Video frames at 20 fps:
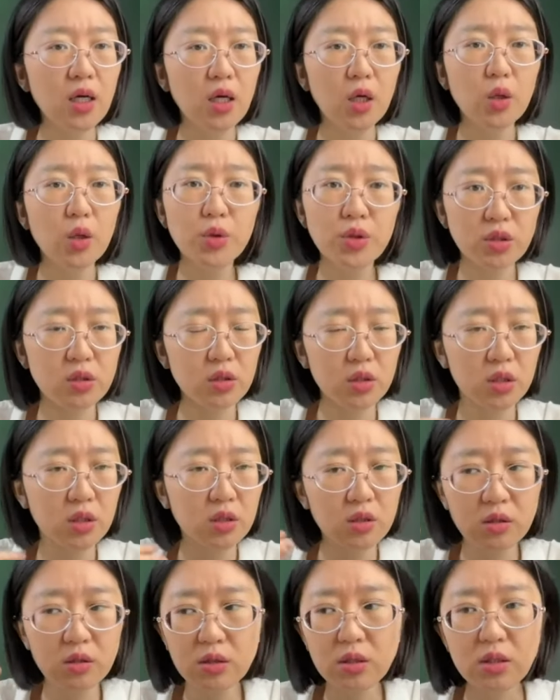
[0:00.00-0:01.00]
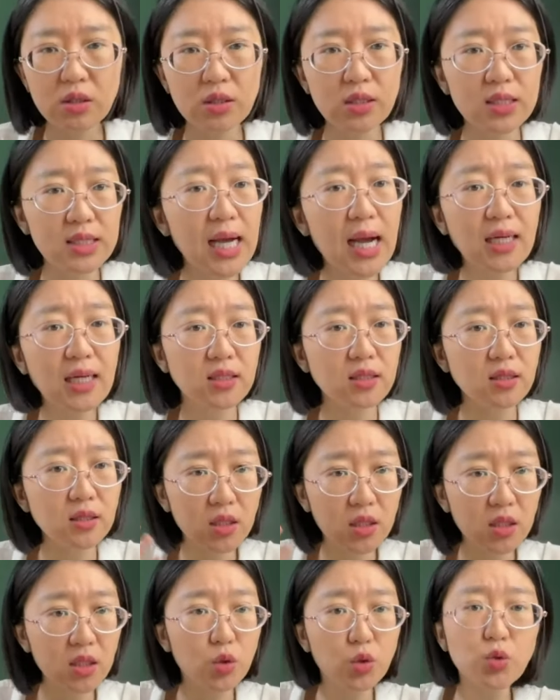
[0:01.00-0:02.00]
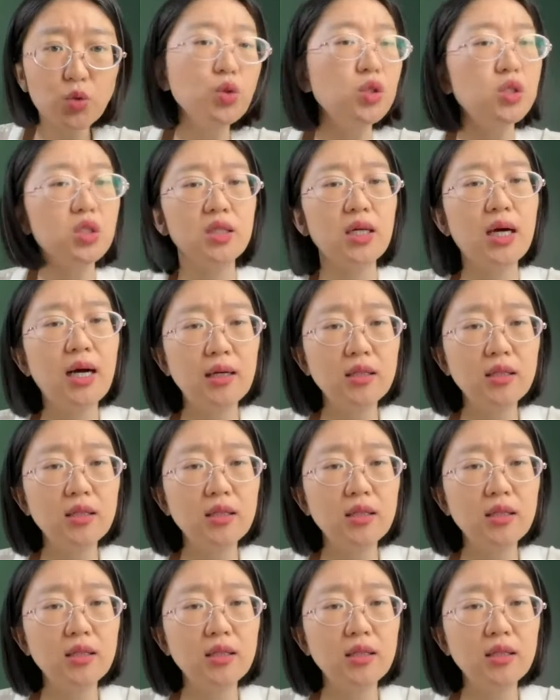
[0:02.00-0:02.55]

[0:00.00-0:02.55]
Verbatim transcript: 或者是你的家人的这个住址啊，